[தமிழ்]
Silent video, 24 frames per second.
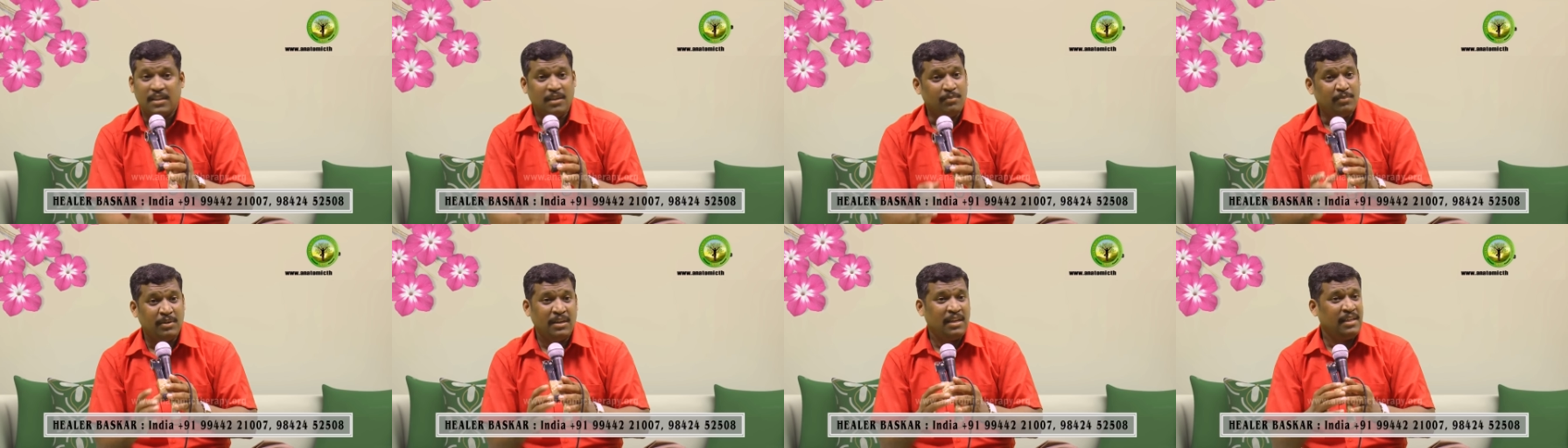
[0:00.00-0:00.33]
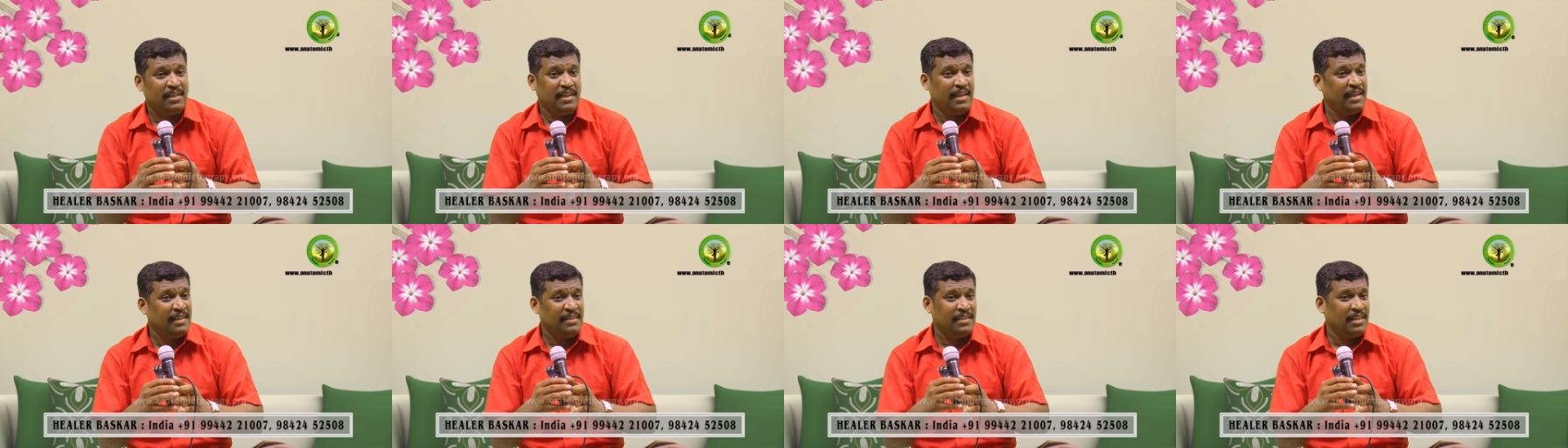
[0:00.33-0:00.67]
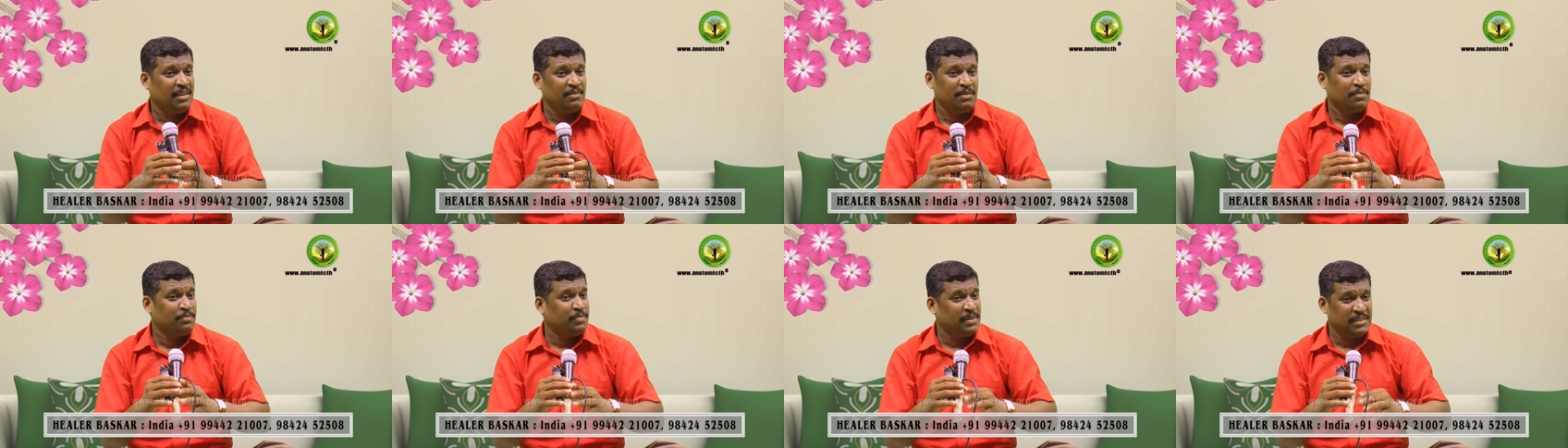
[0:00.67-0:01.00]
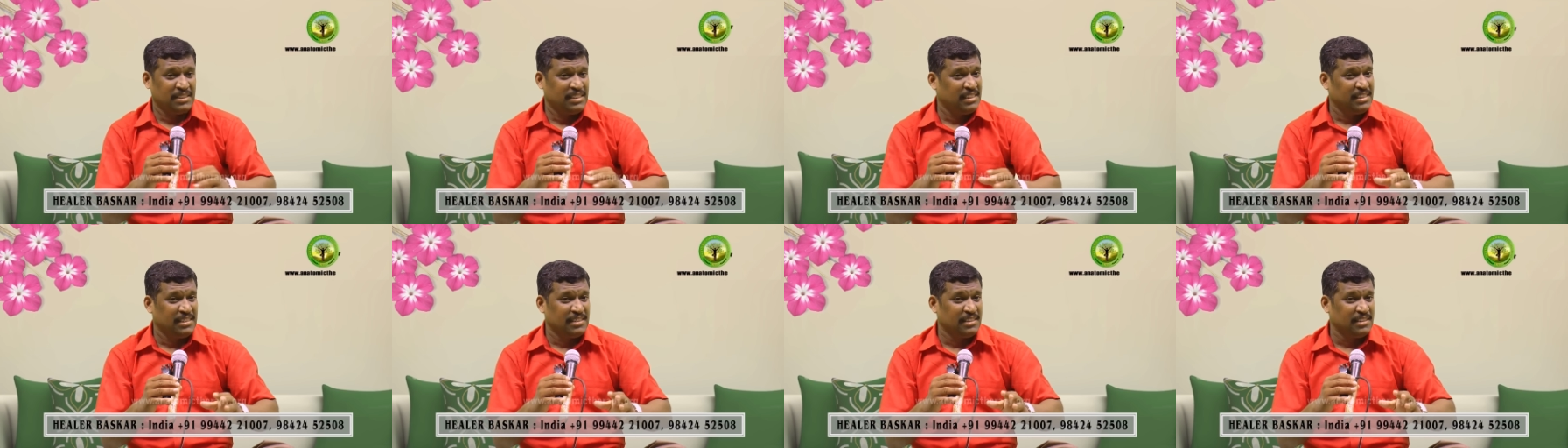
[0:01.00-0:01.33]
நம்மளாம் ஏன் தெரியுமா
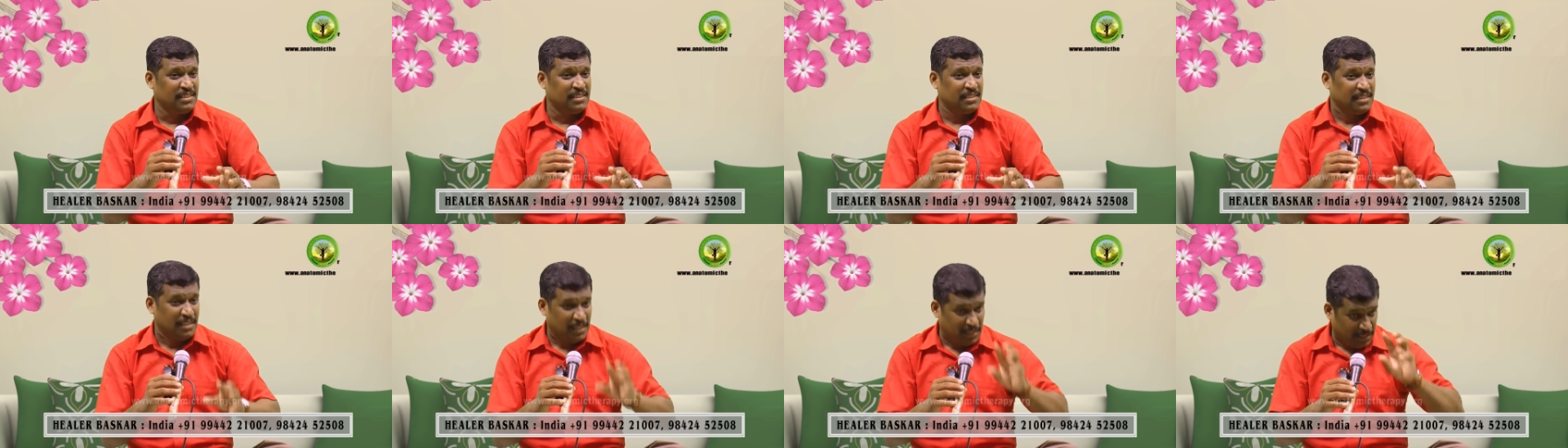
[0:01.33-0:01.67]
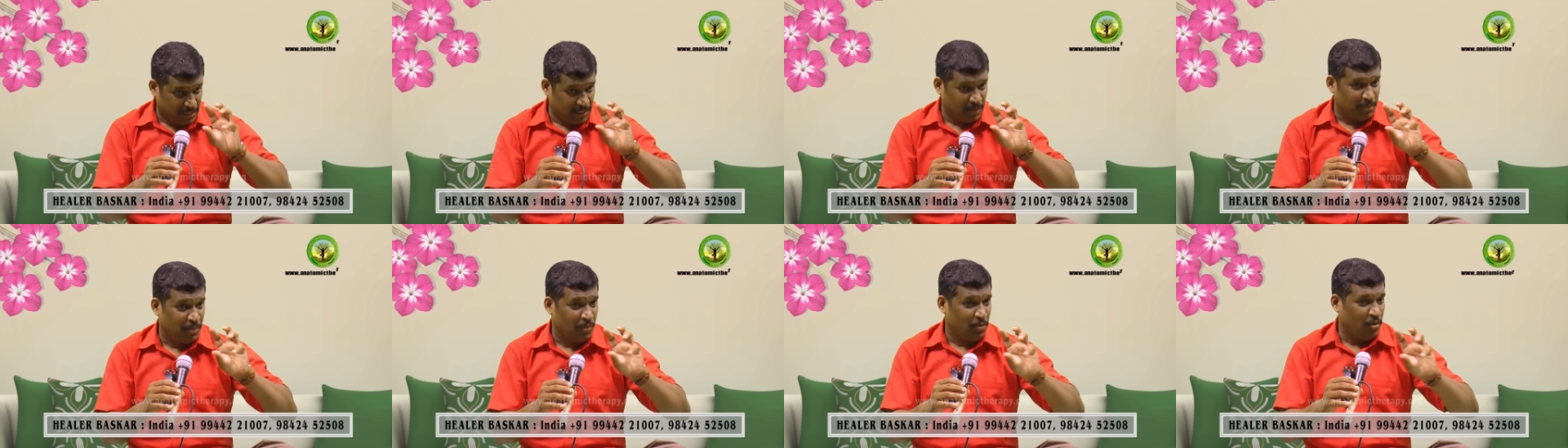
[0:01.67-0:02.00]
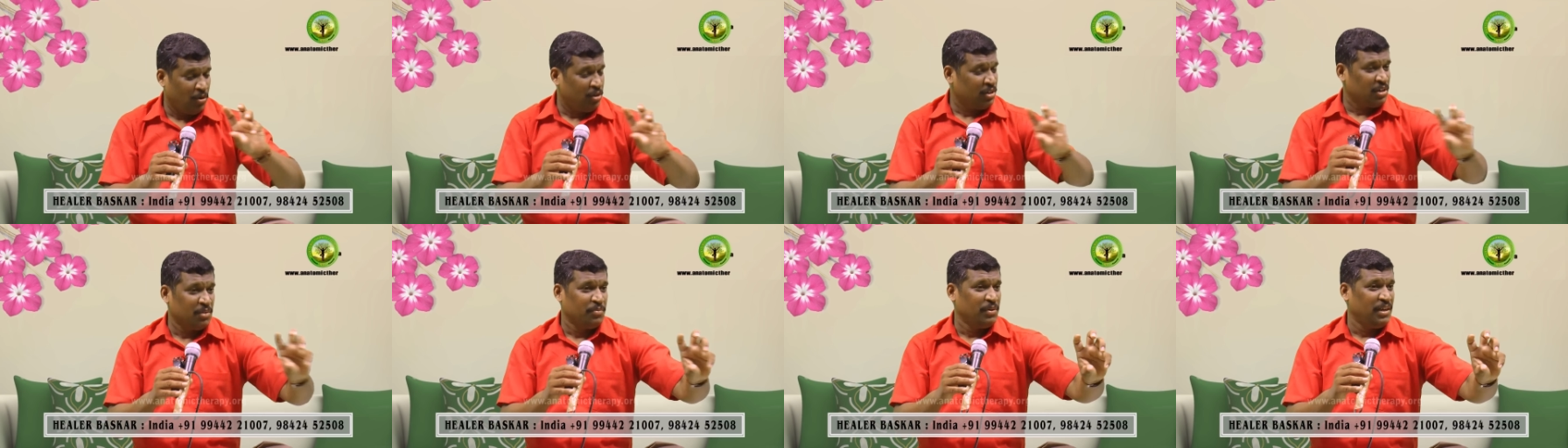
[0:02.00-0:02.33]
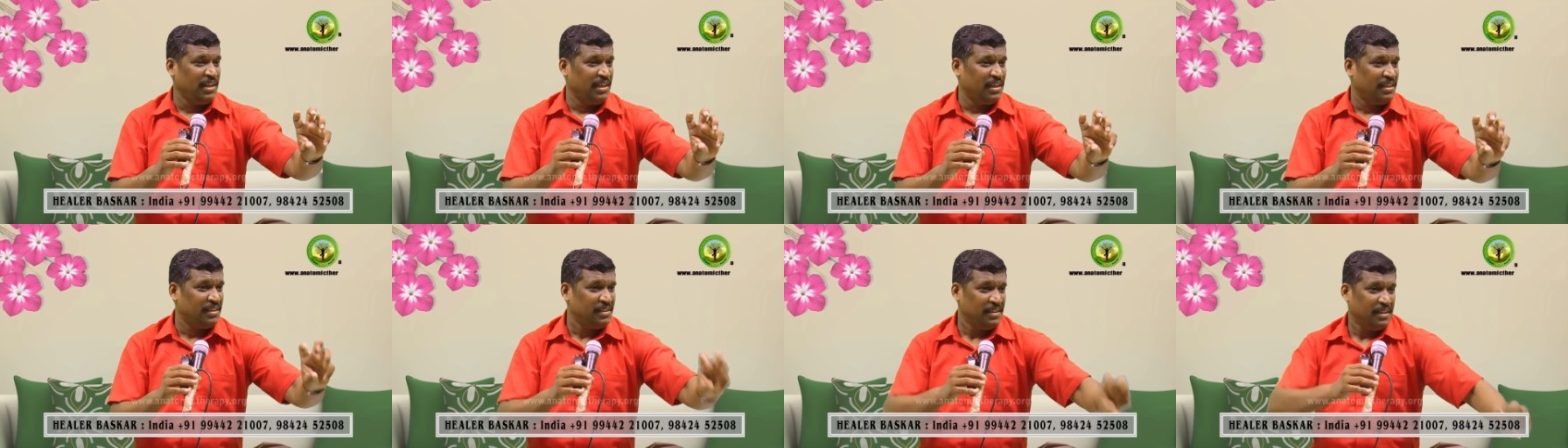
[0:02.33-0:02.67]
பசிக்குது நம்ம ஓடுறோம்
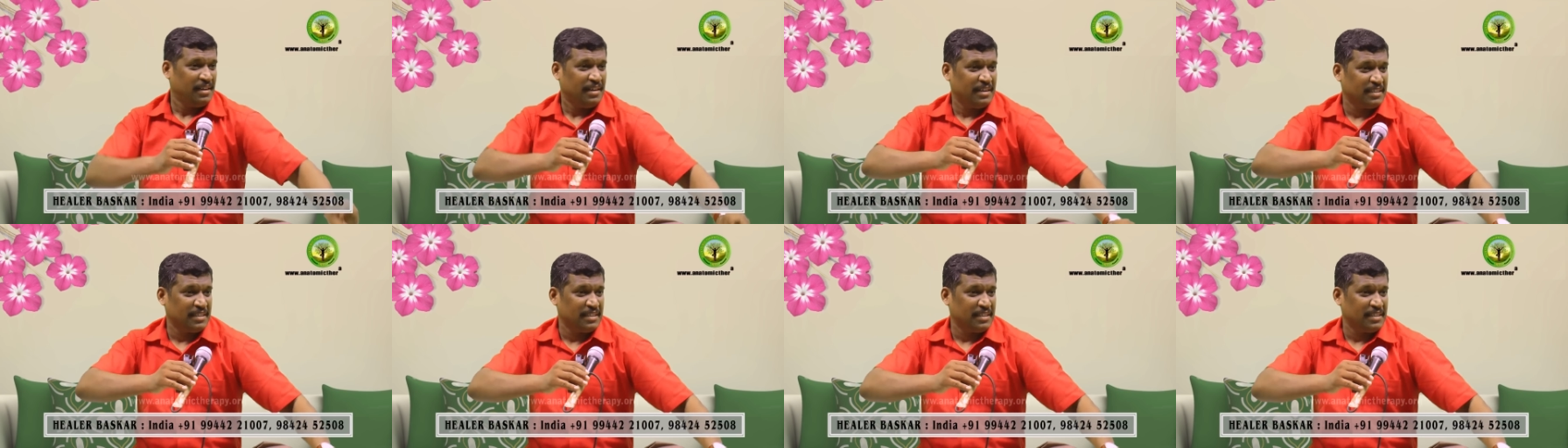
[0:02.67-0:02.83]
இல்லையா